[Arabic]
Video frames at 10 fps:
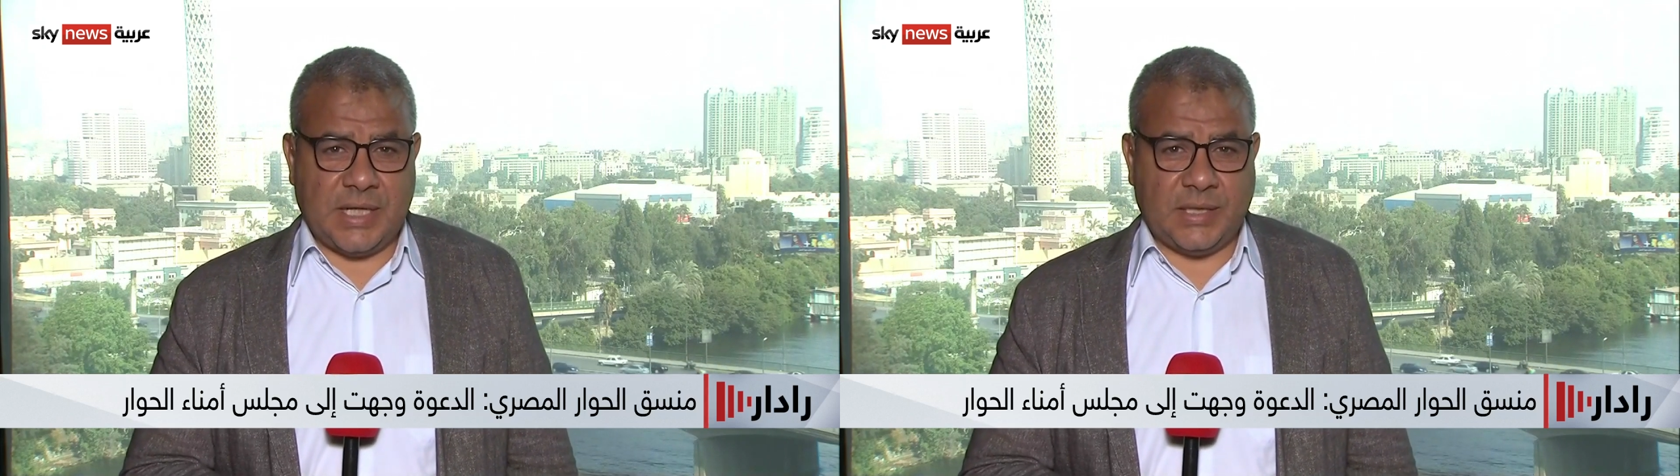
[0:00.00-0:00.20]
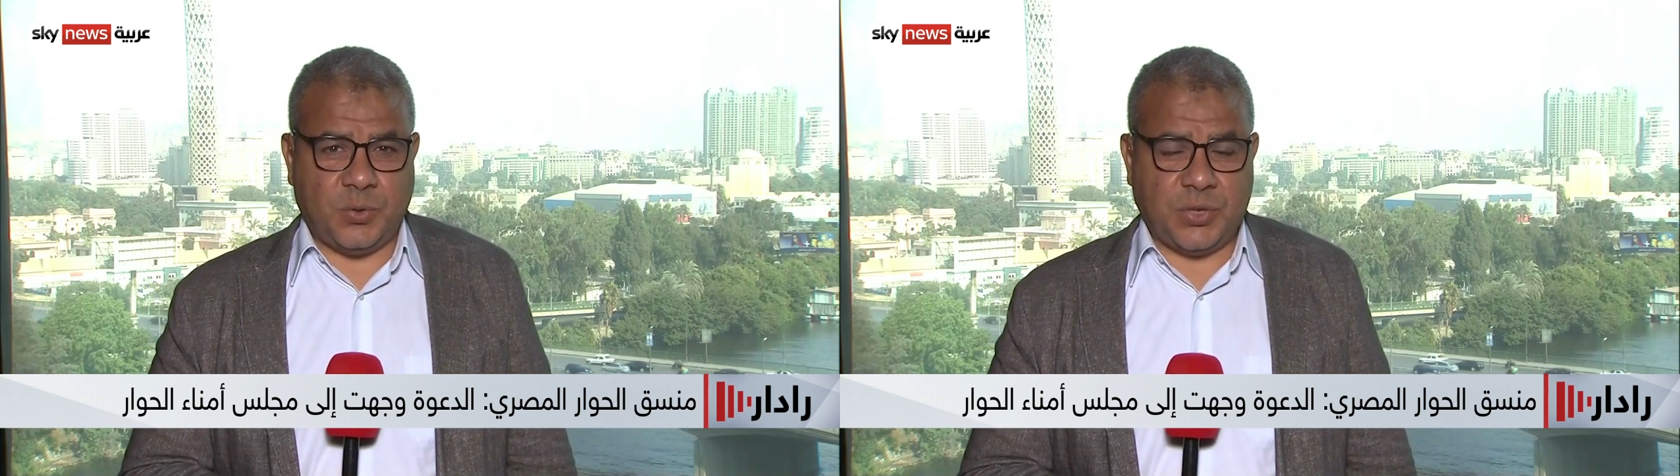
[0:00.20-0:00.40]

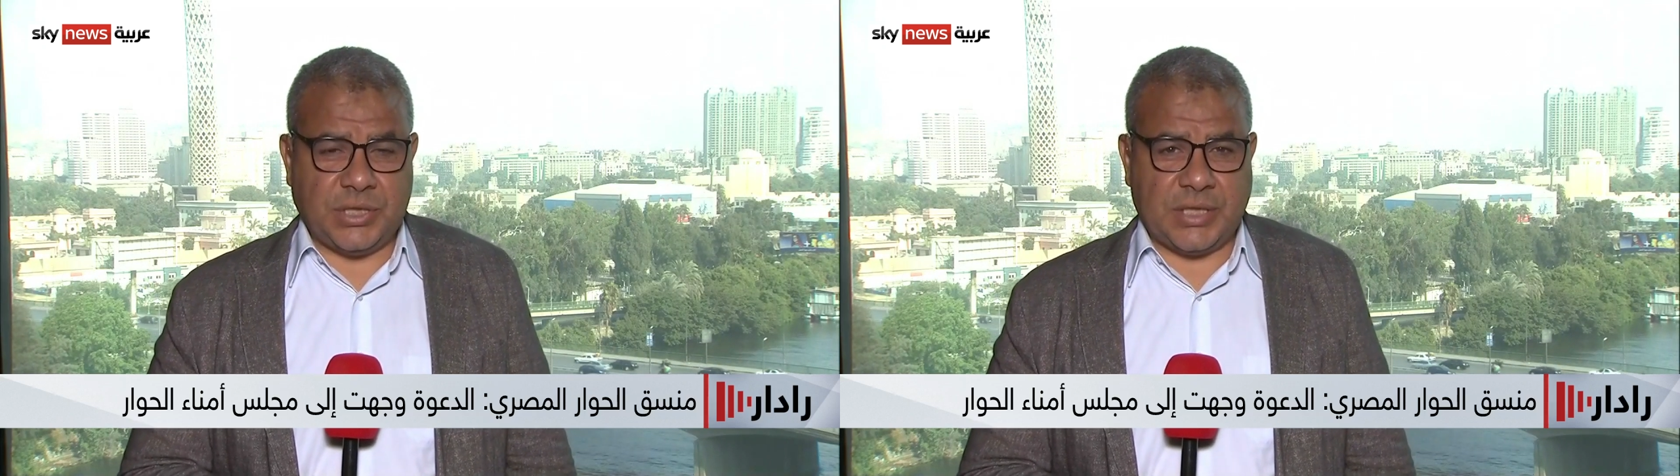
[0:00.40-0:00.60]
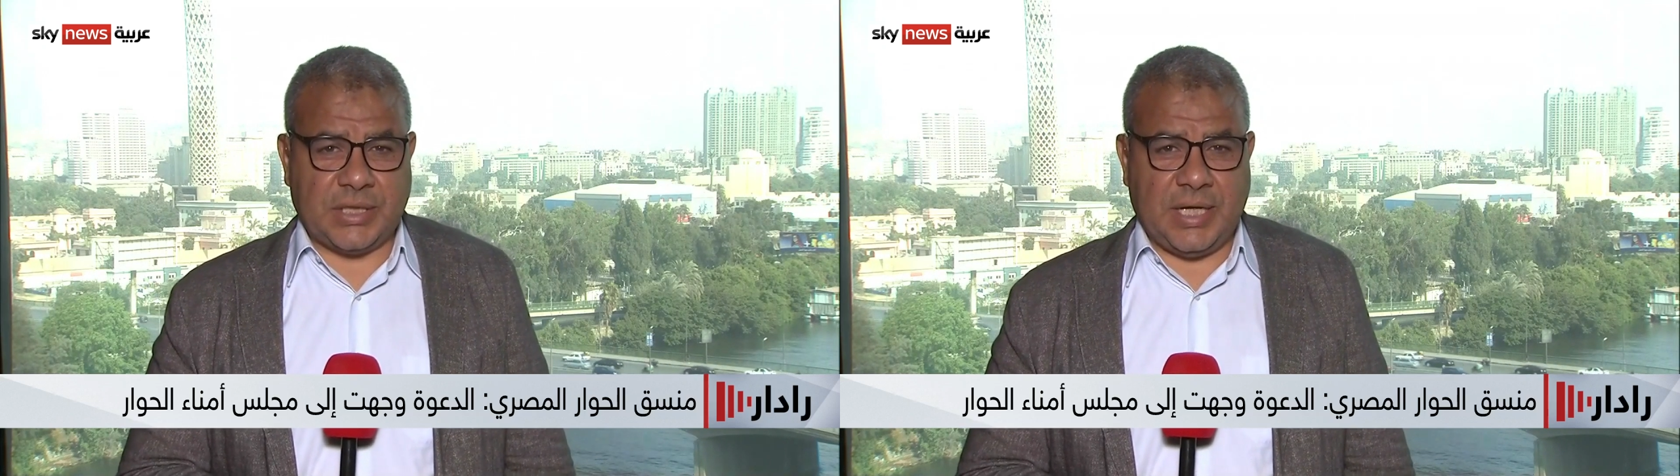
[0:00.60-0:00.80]
التي
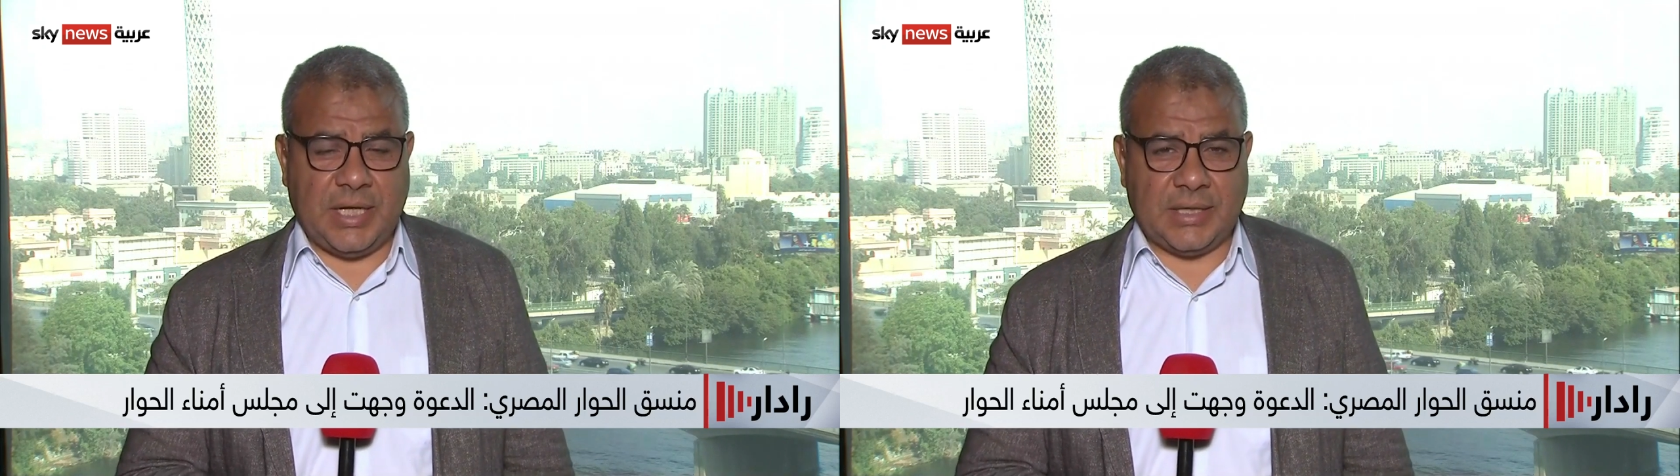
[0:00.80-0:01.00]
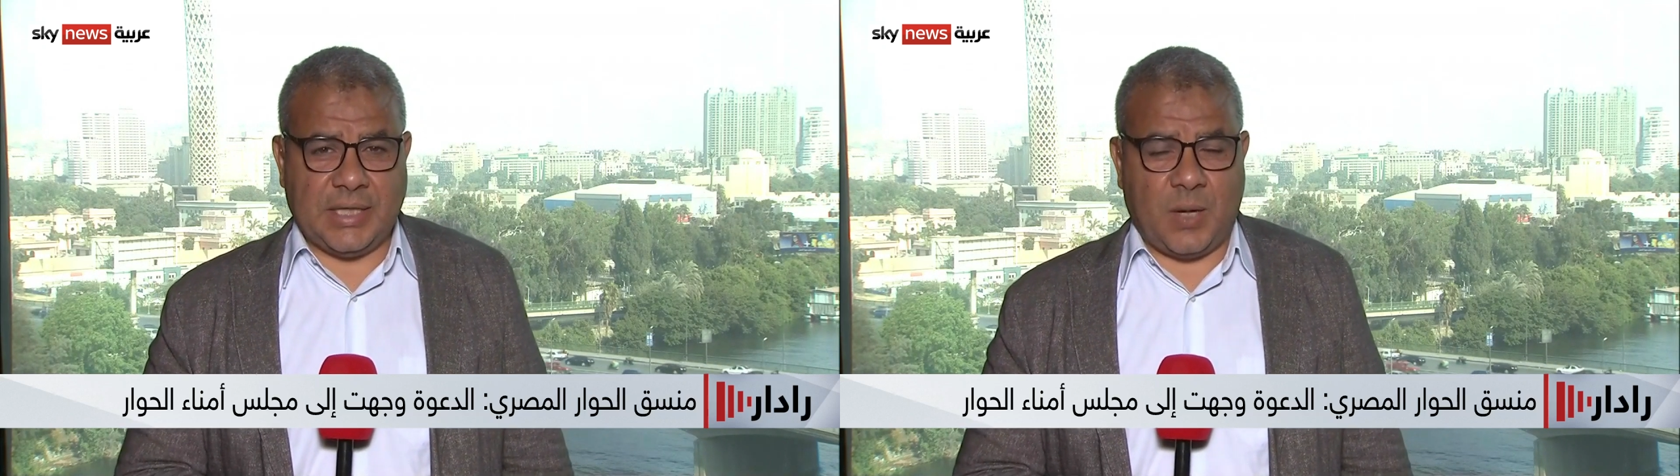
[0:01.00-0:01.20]
وجهت
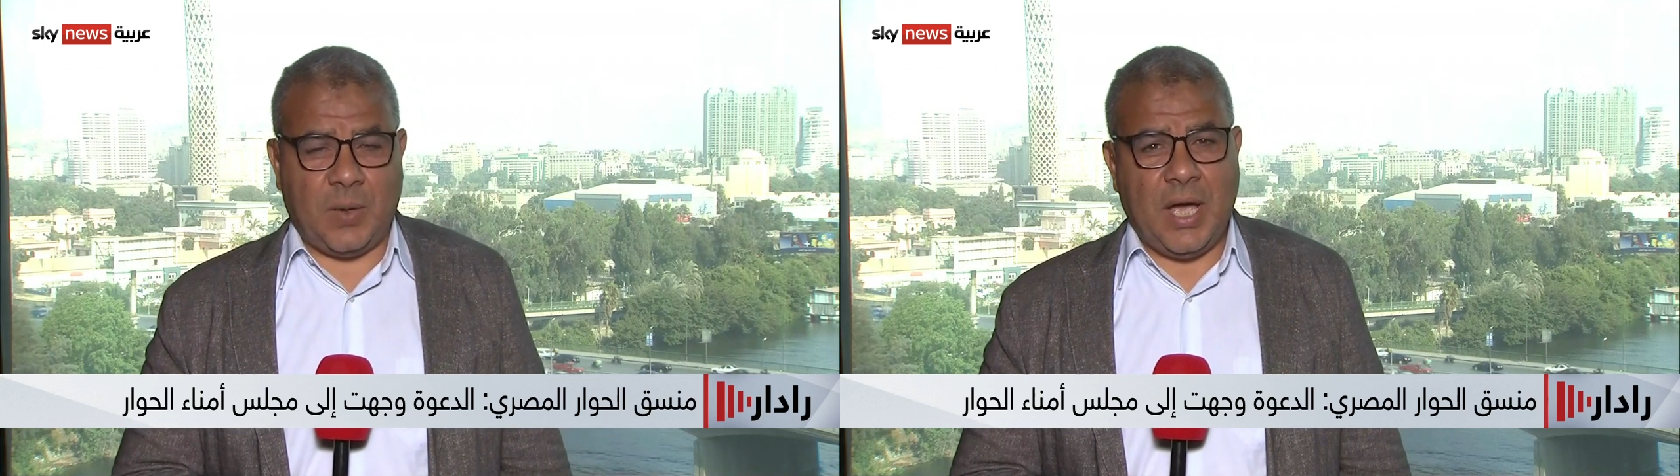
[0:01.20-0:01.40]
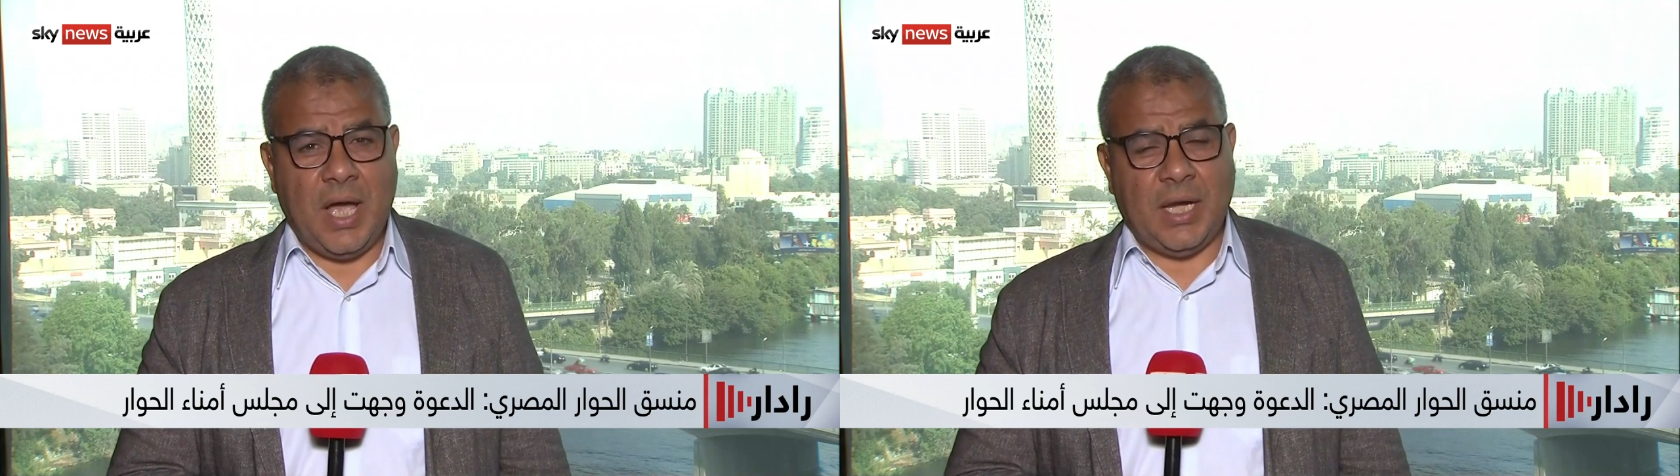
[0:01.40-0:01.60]
إليها الدعوة